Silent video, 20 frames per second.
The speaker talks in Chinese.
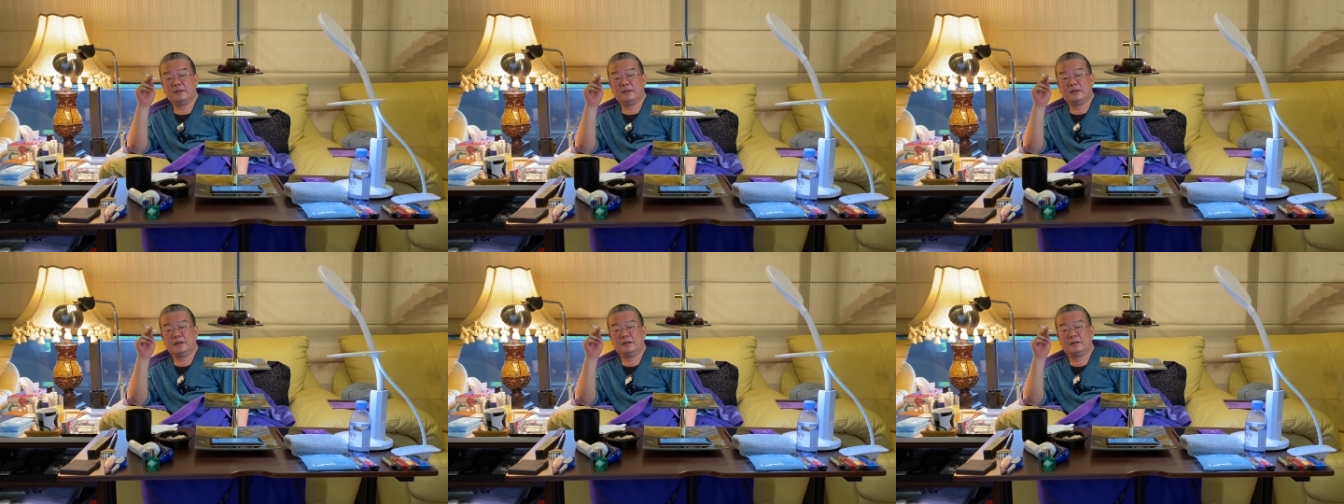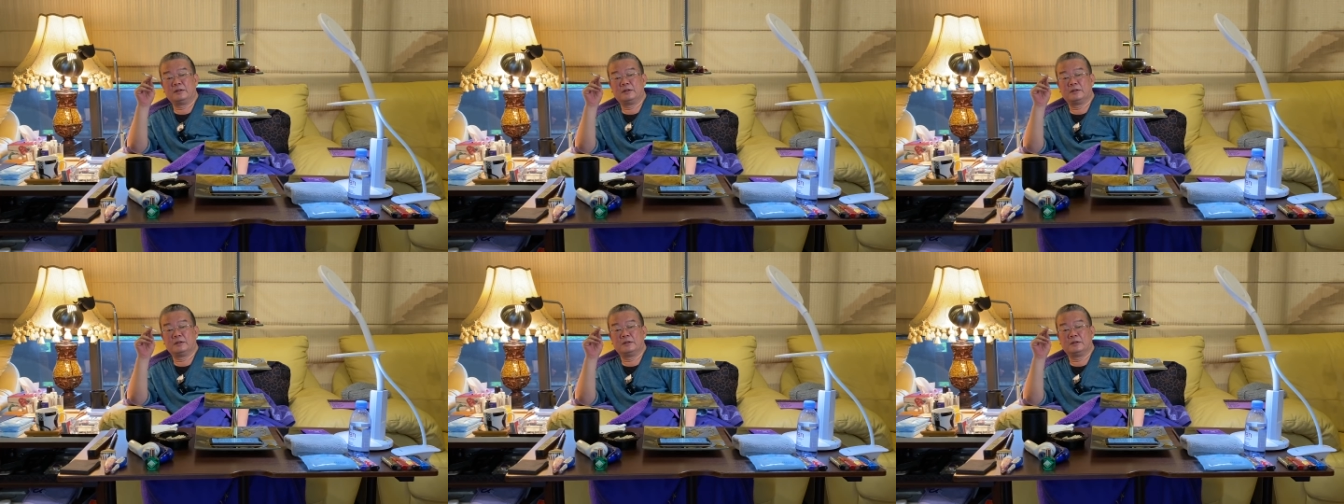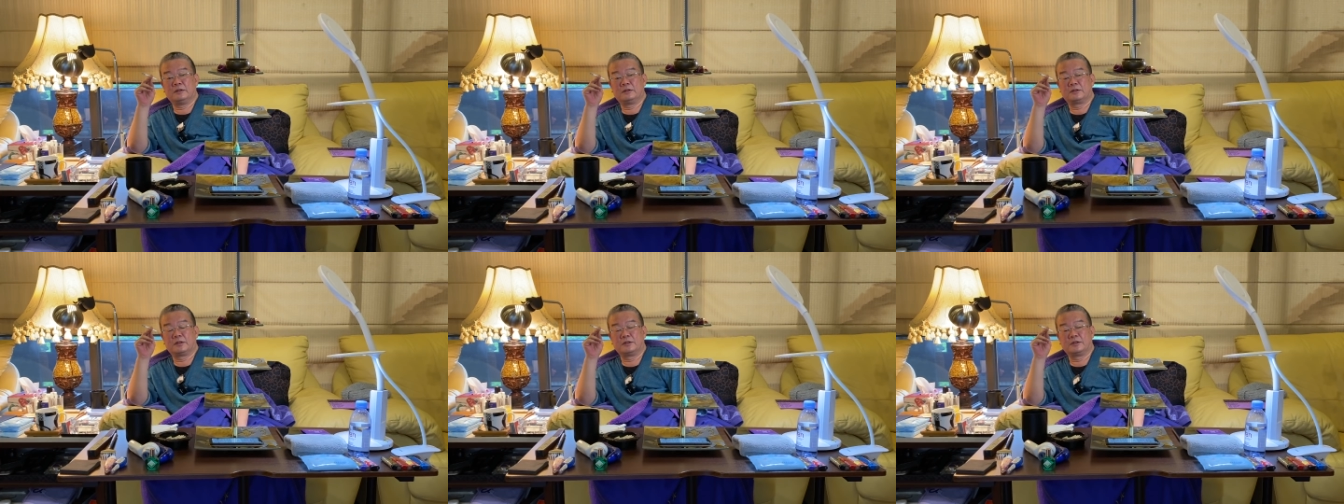
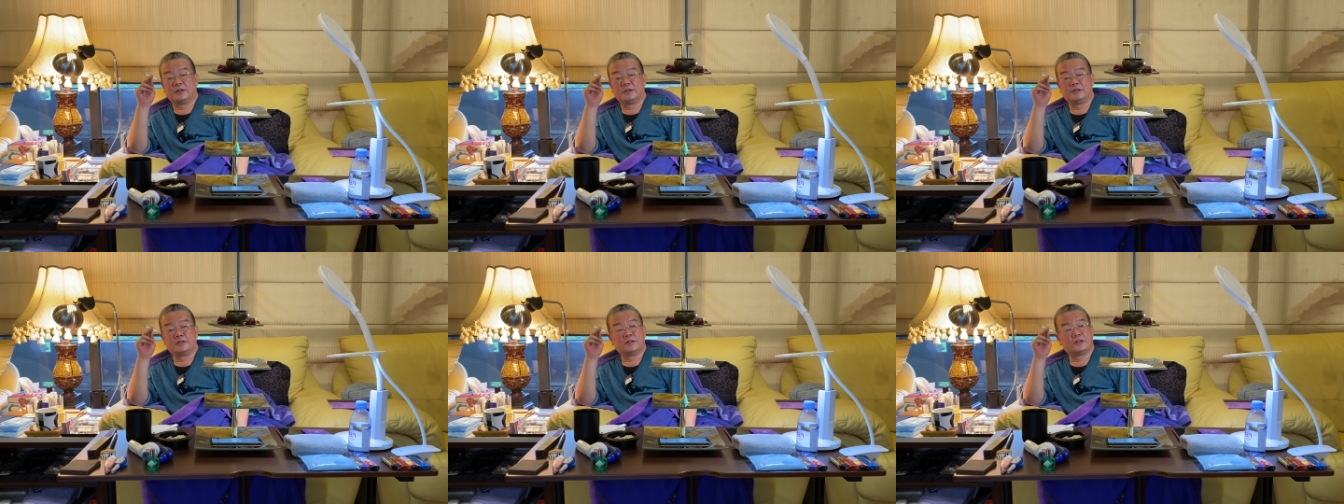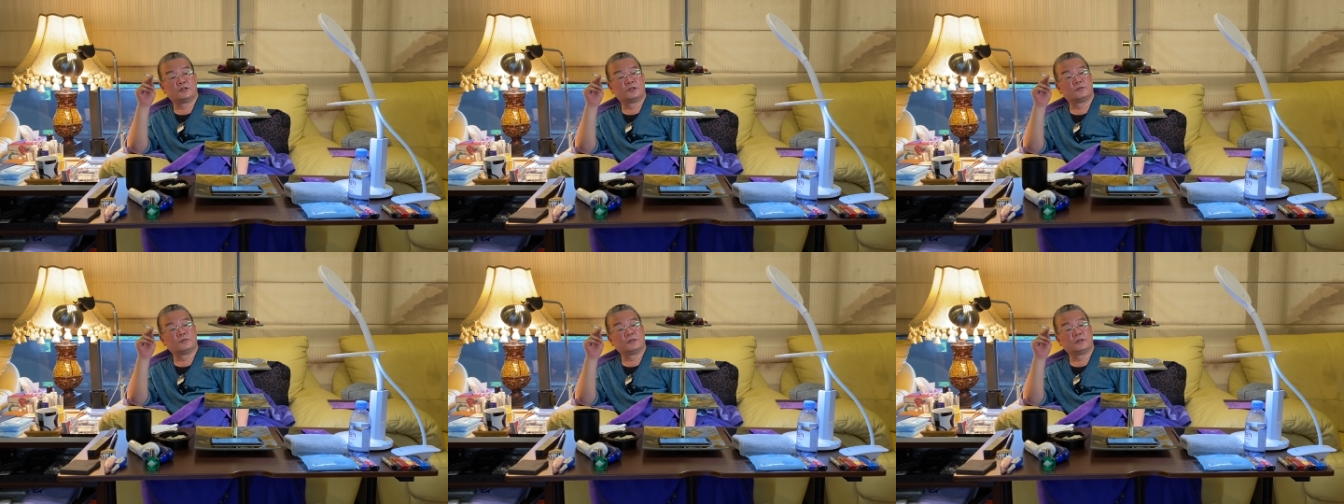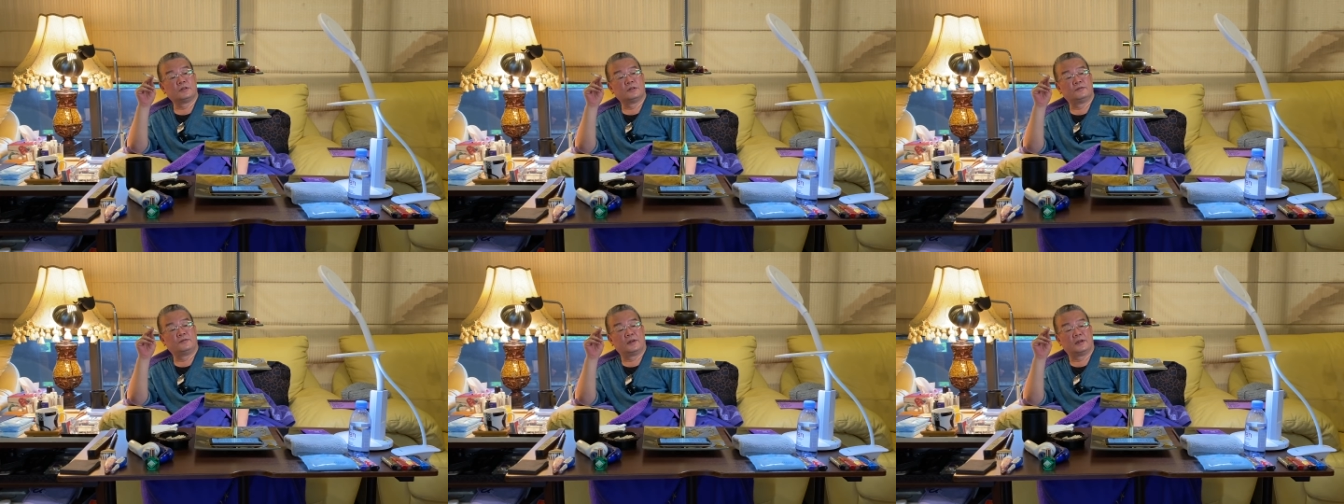呃，陈善建修这
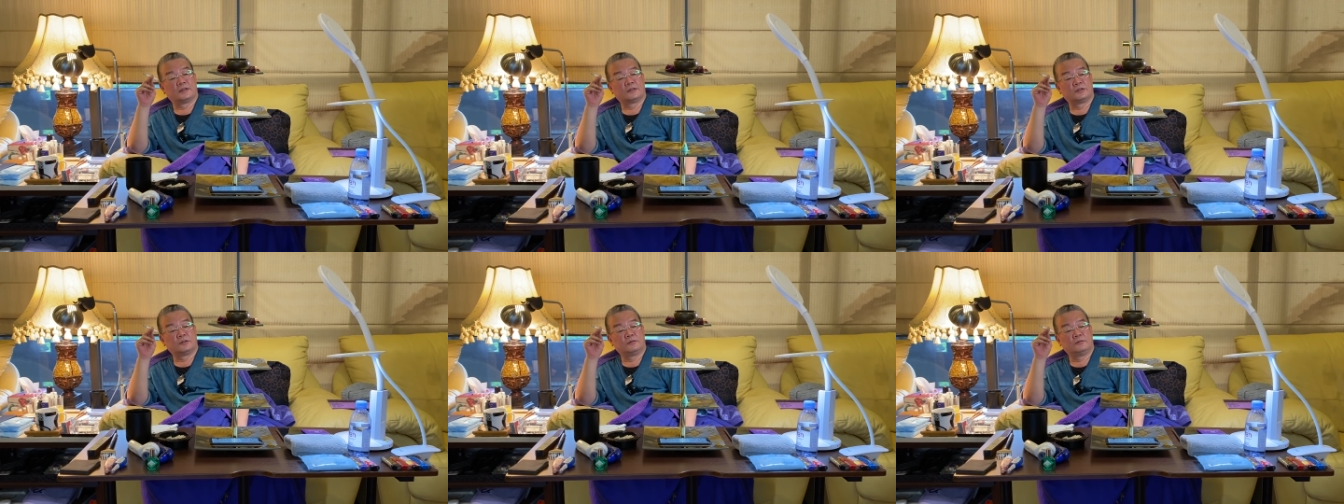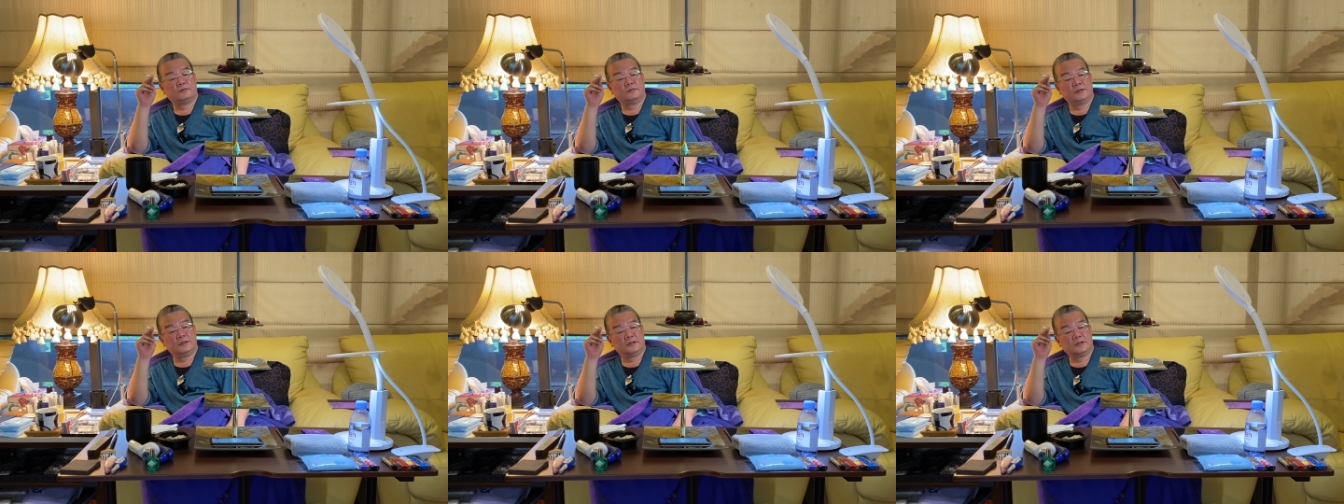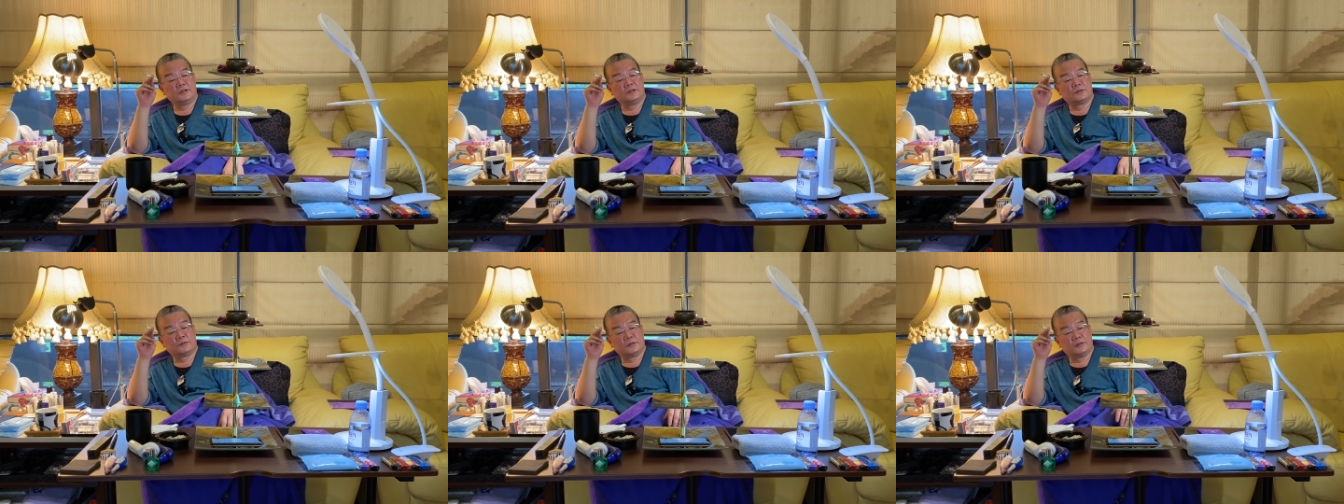个法的时候，不会
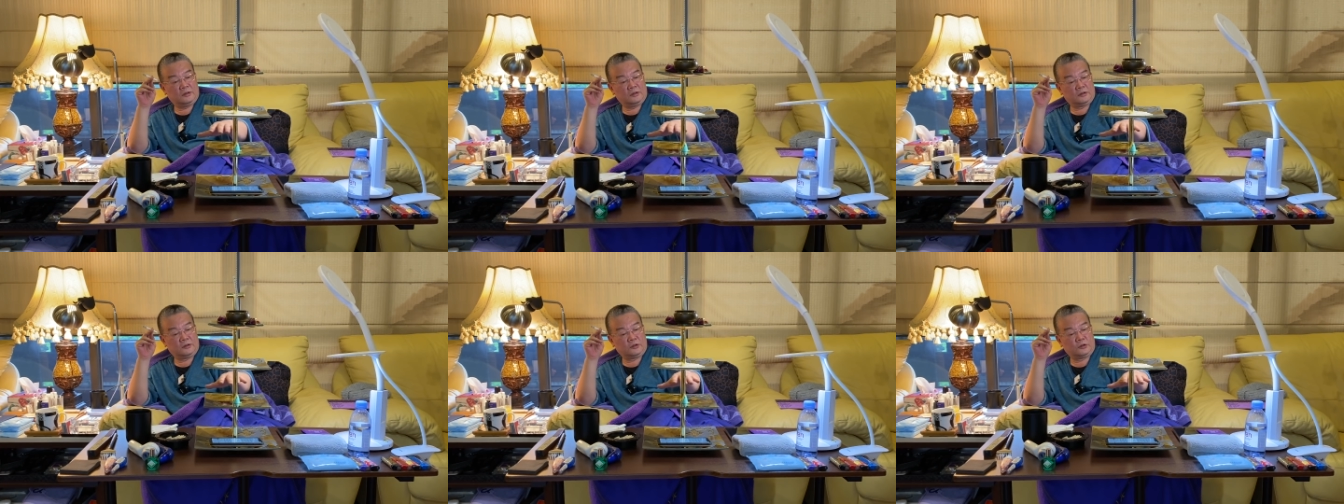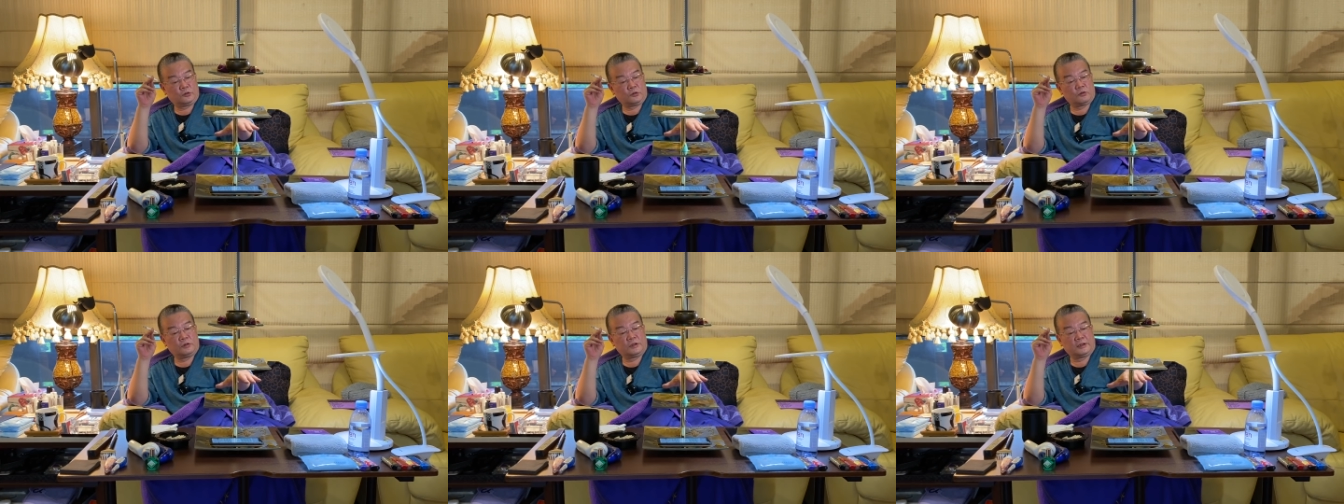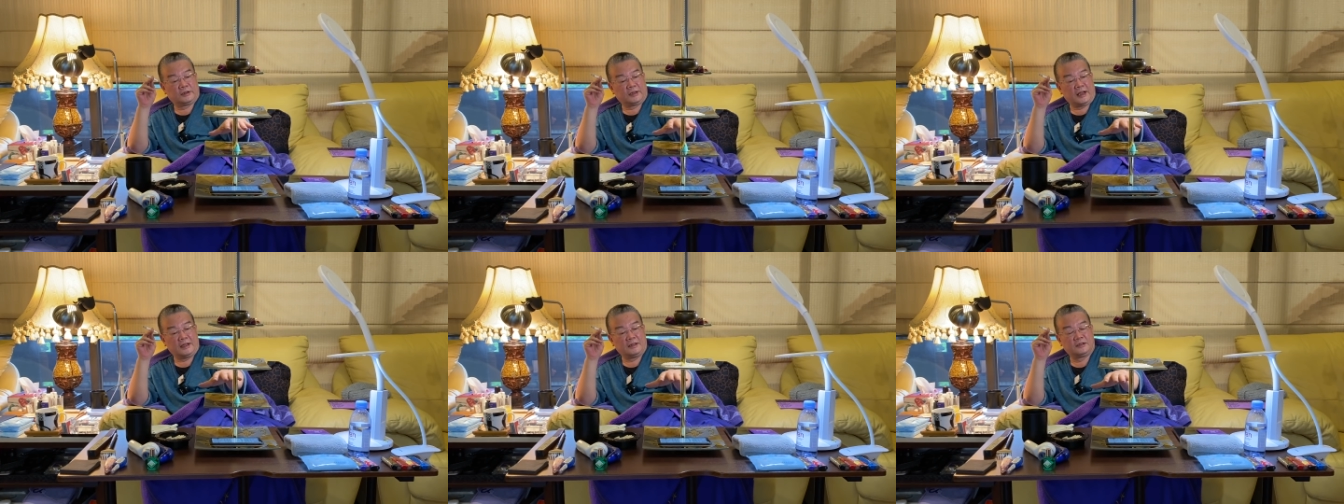进水是做一个
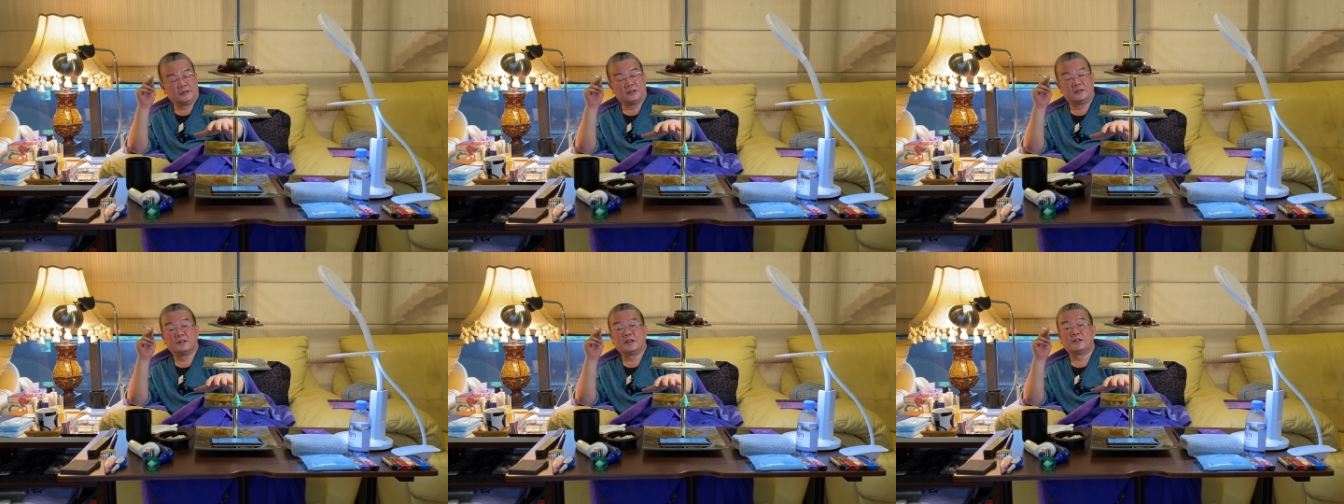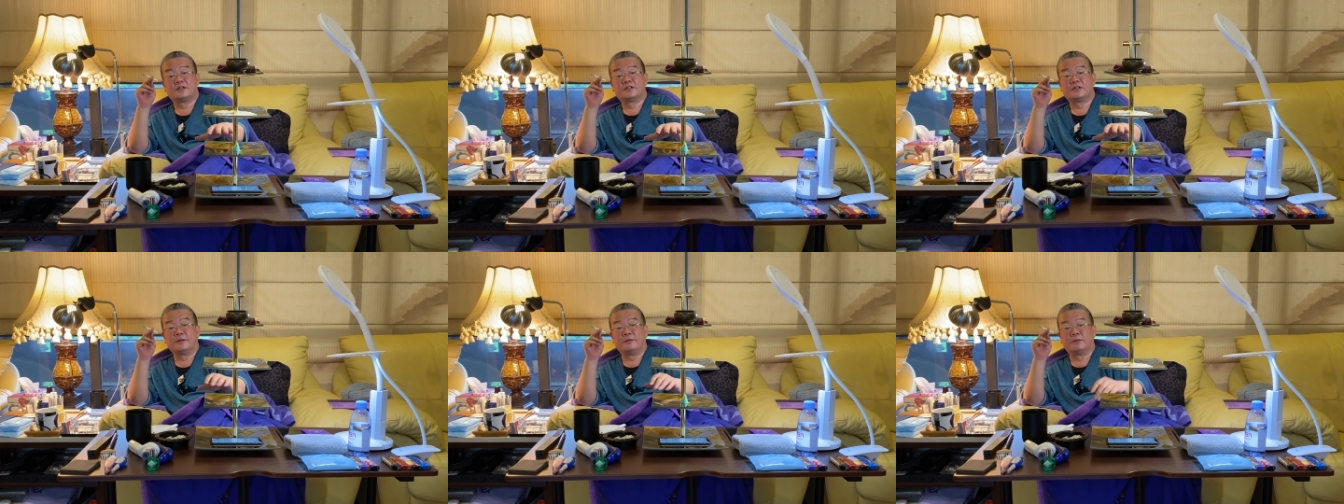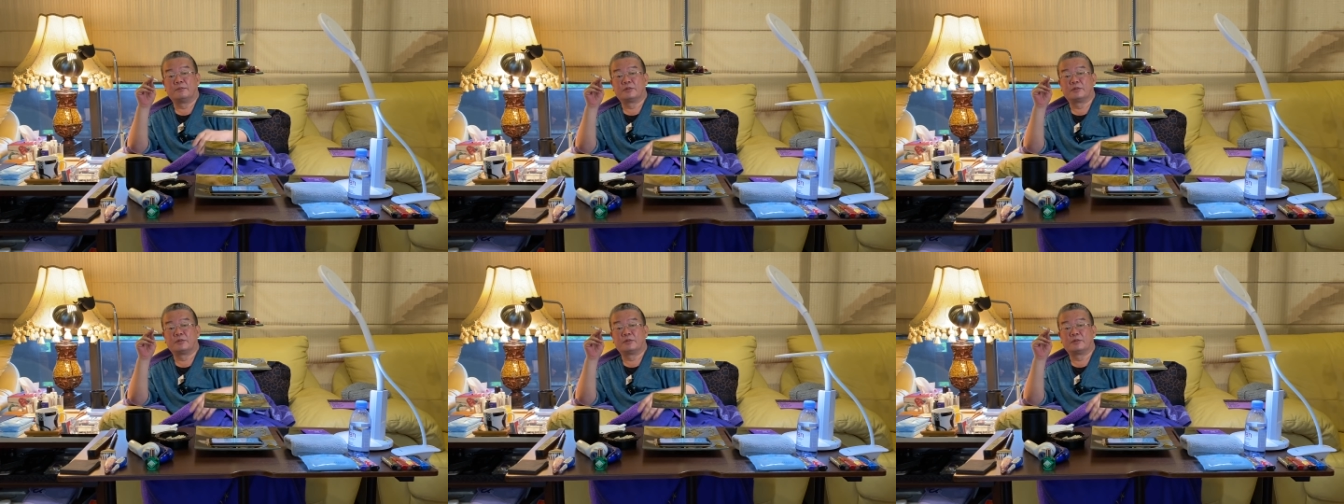坛城在这上面，